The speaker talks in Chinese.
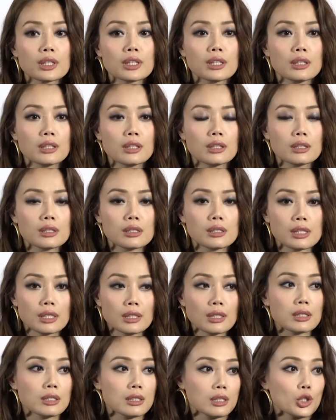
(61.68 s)
歌，真
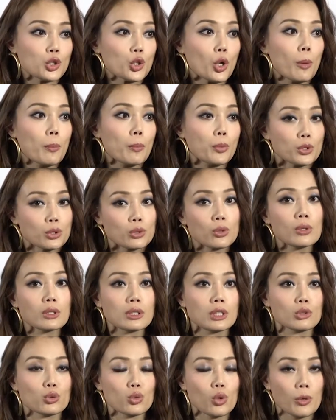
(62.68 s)
的是一首不错
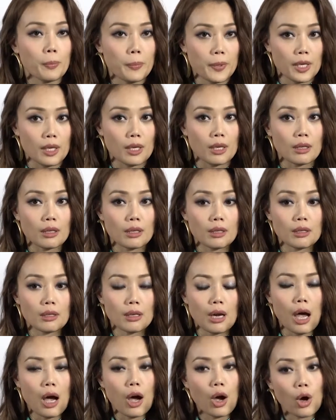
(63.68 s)
的作品。
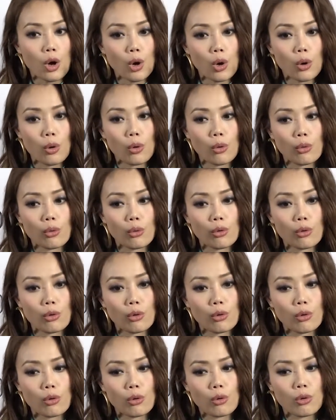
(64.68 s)
然后
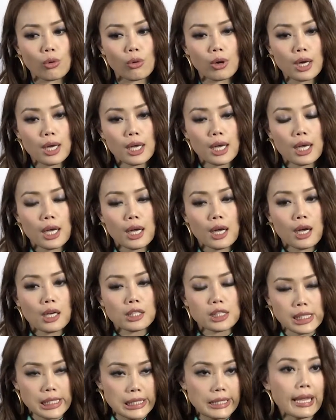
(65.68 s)

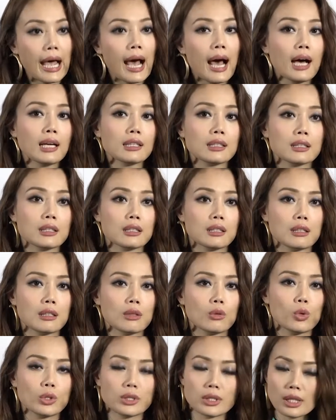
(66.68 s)
其他的，
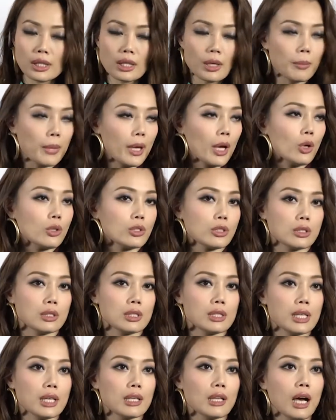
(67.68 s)
我真的没有时
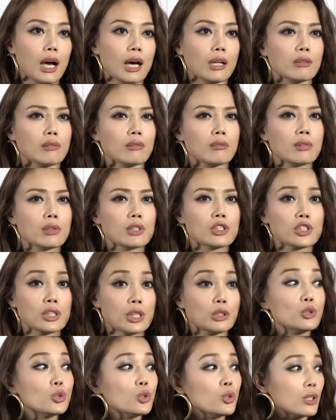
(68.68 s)
间很
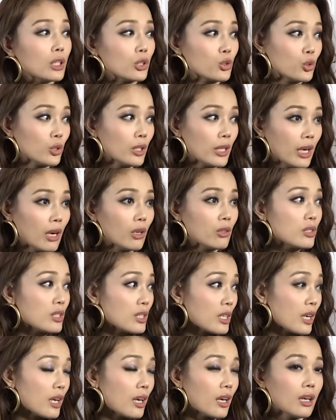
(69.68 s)
深入的去了
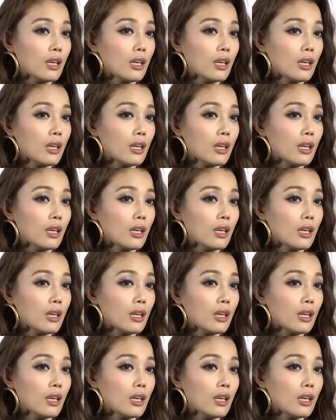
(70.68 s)
解，